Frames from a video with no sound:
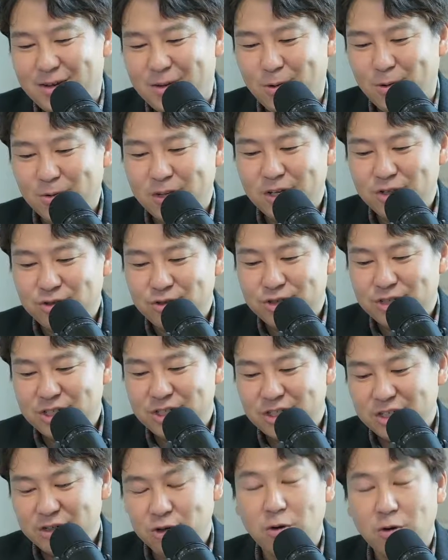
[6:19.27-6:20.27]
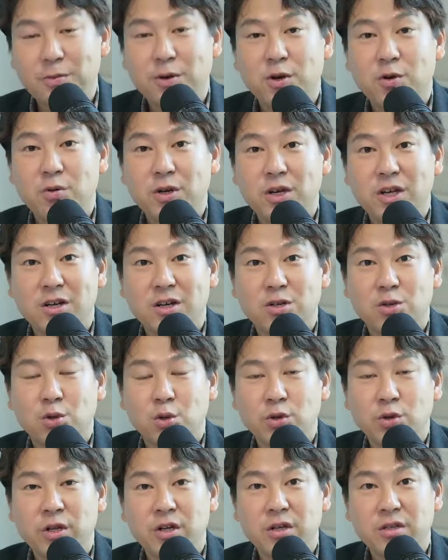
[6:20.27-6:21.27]
어, 공대 출신의 정비공인 그
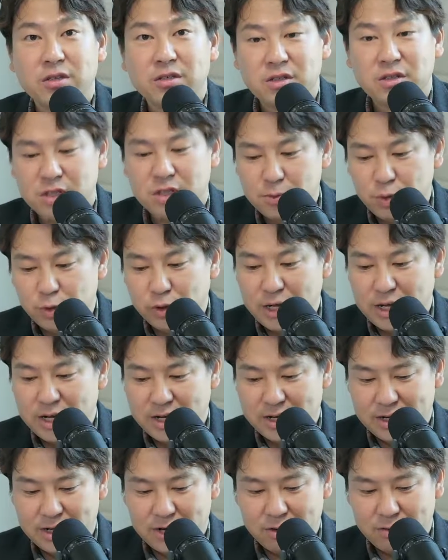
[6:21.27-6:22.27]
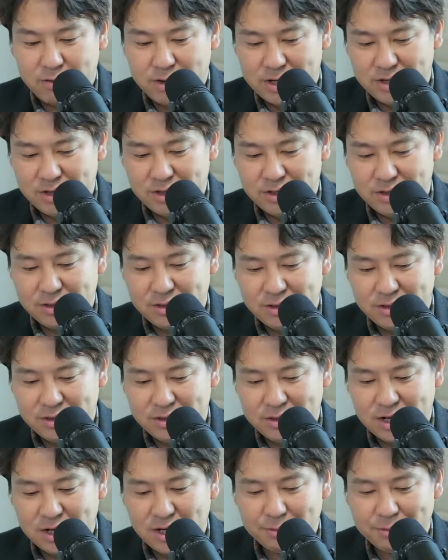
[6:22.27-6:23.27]
도널드 시모다라고 하는
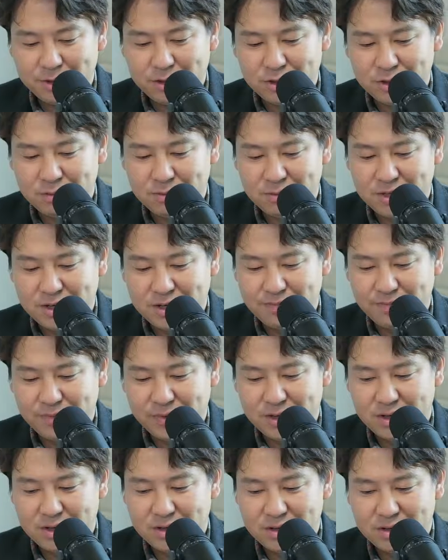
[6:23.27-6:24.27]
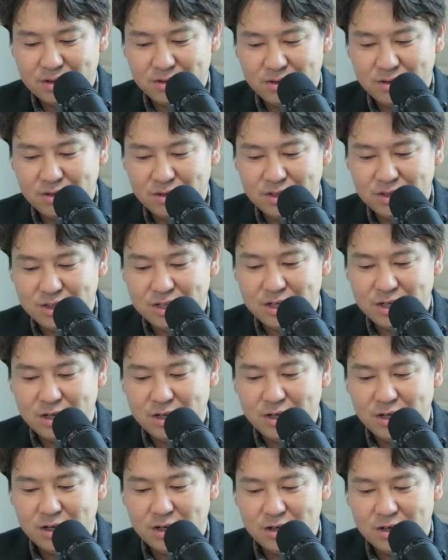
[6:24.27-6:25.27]
그 사람이 있었습니다. 아, 그는
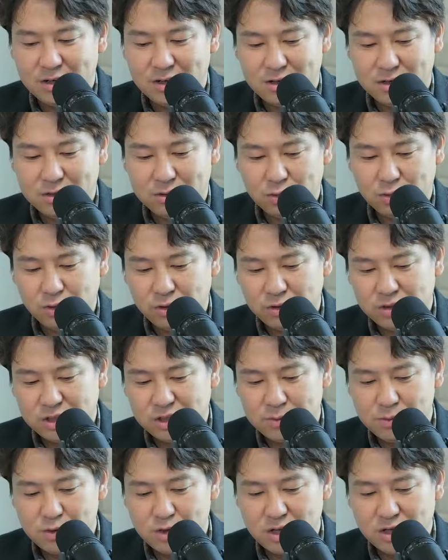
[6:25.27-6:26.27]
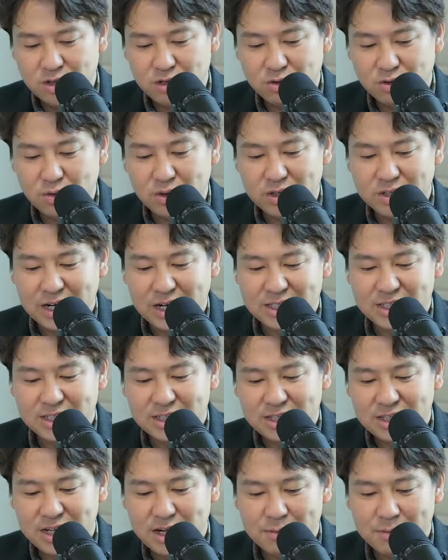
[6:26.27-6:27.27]
이제 어, 도널드 시모다는 그동안
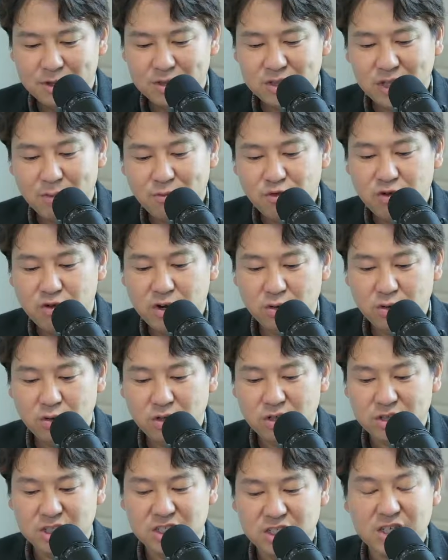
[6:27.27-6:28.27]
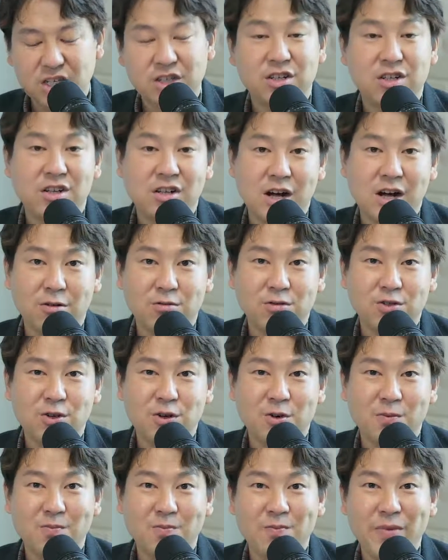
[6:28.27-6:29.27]
자신의 삶에서 탐구해오던 그 지혜들을
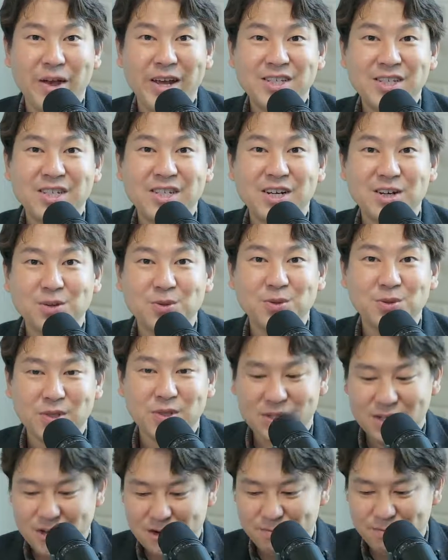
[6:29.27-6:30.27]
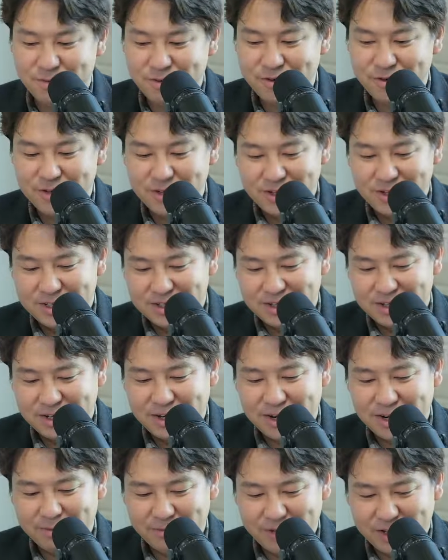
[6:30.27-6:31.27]
갖고서 메시아로서의 삶을
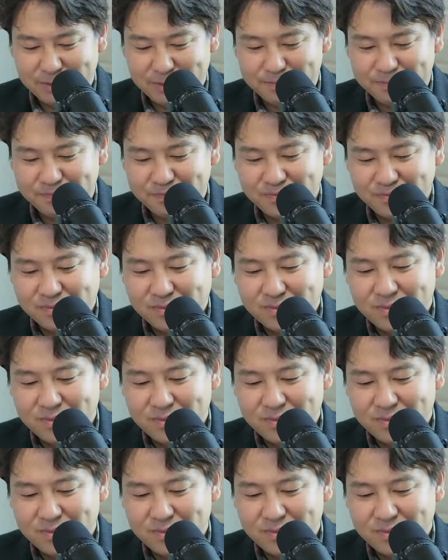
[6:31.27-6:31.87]
살아갑니다.